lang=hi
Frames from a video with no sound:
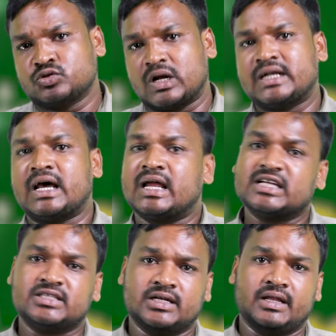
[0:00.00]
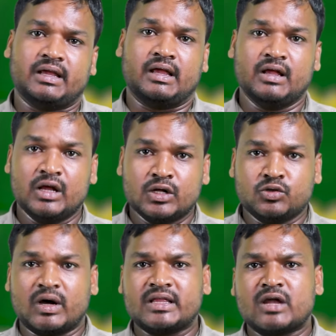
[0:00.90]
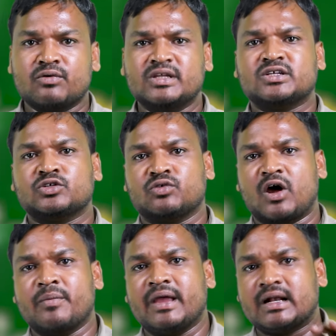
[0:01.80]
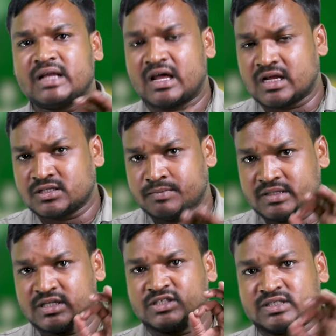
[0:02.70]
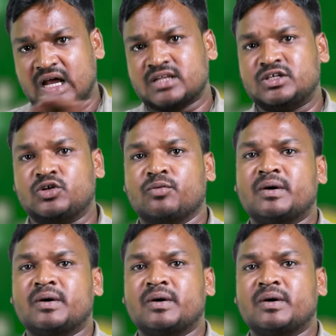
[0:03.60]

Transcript: 18 सीटें हैं 2019 के चुनाव में 18 में से चार सीटों